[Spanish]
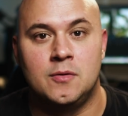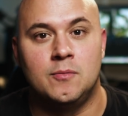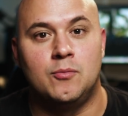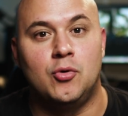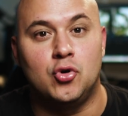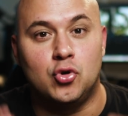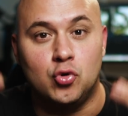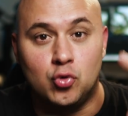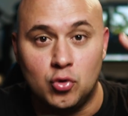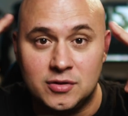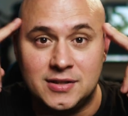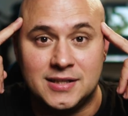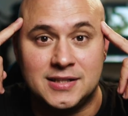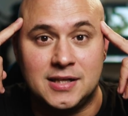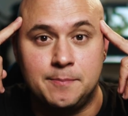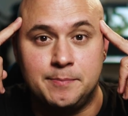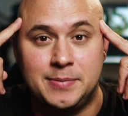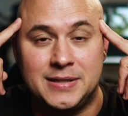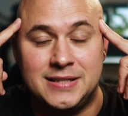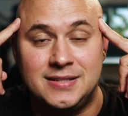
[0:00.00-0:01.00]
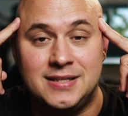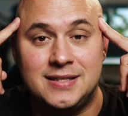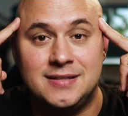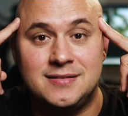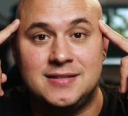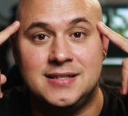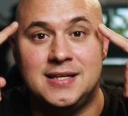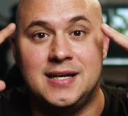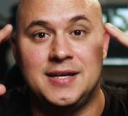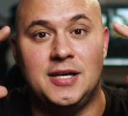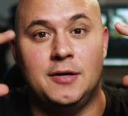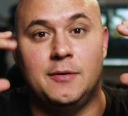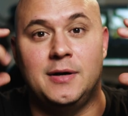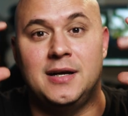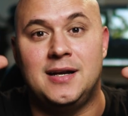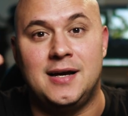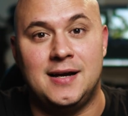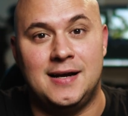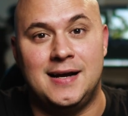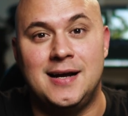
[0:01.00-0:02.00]
porque uno está tan pendiente a
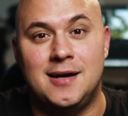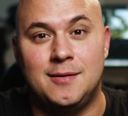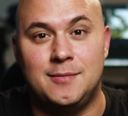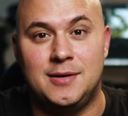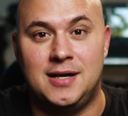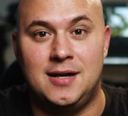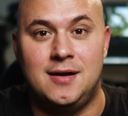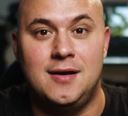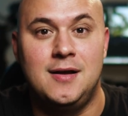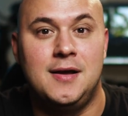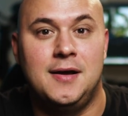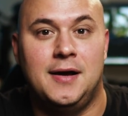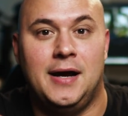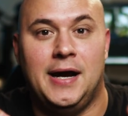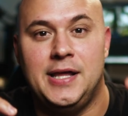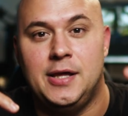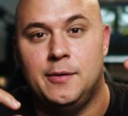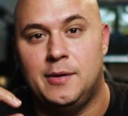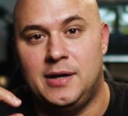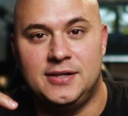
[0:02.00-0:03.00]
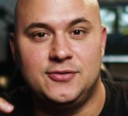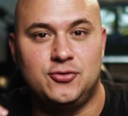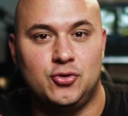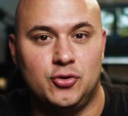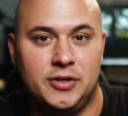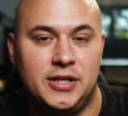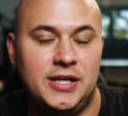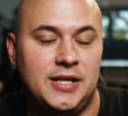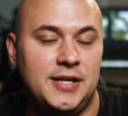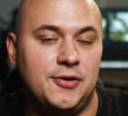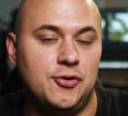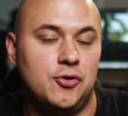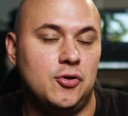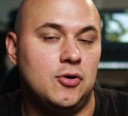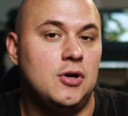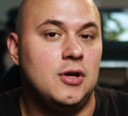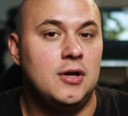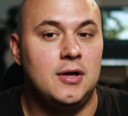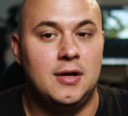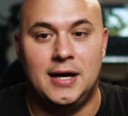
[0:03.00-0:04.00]
llevar la cámara, a llevar el tornillo,